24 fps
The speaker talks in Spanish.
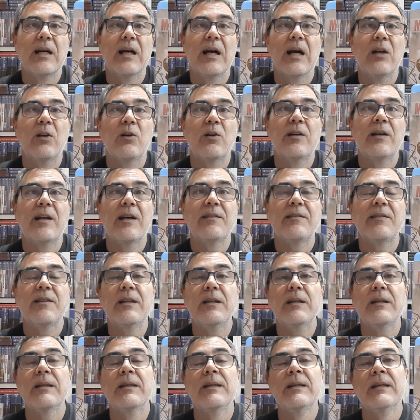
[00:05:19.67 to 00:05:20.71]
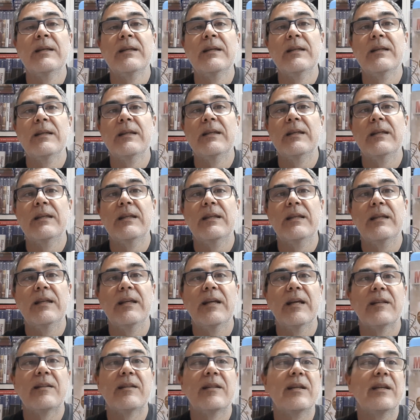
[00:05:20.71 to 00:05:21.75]
a los nazis
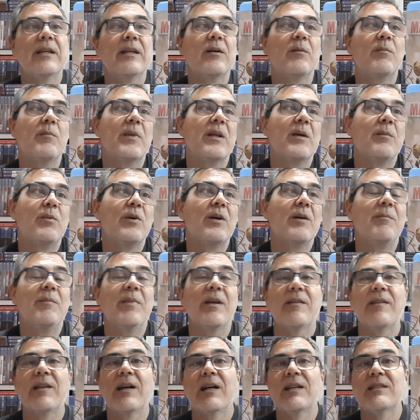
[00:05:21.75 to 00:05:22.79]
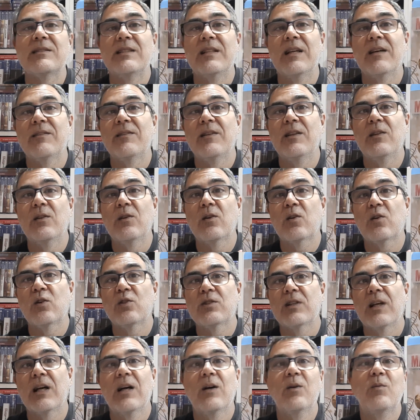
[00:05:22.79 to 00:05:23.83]
y este hombre pues empieza así haciendo
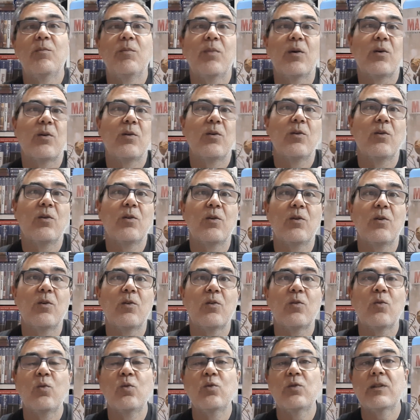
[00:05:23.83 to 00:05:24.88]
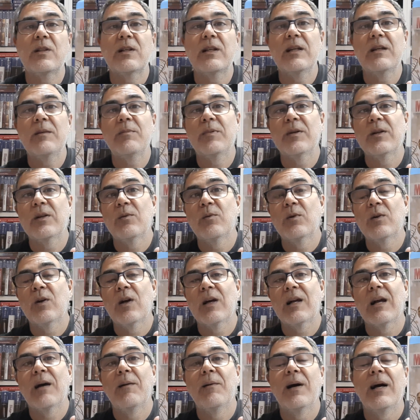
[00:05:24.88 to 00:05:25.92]
cosas un poco cutres, pero bueno,
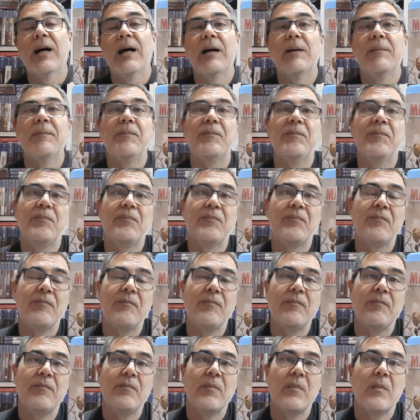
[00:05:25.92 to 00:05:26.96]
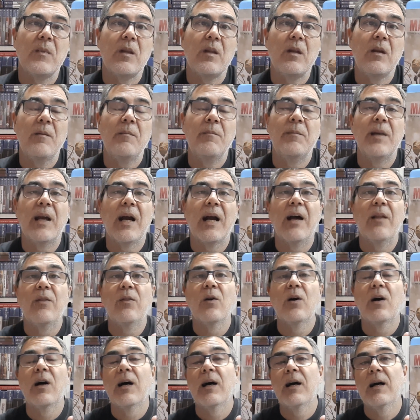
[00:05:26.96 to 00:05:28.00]
acaba mm,
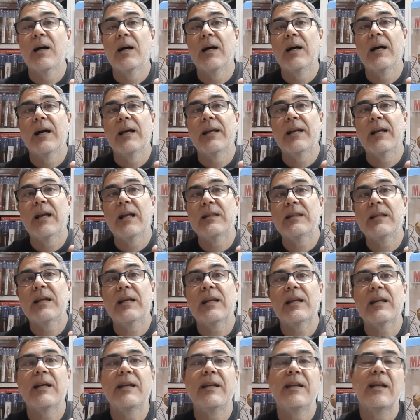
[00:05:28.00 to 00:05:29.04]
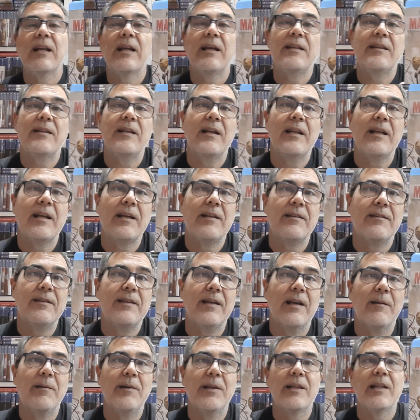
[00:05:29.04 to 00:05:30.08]
viajando a, a Inglaterra y la
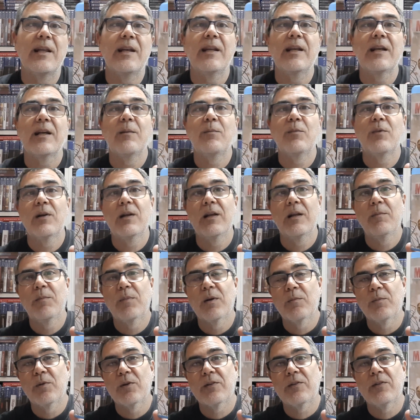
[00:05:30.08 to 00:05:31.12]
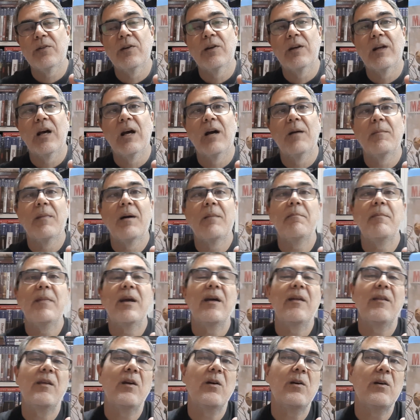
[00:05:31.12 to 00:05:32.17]
inteligencia británica pues les proporciona más
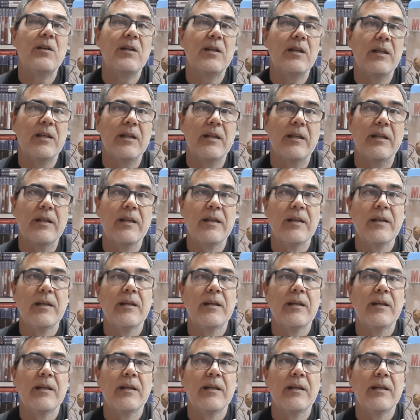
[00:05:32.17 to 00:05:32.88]
medios y,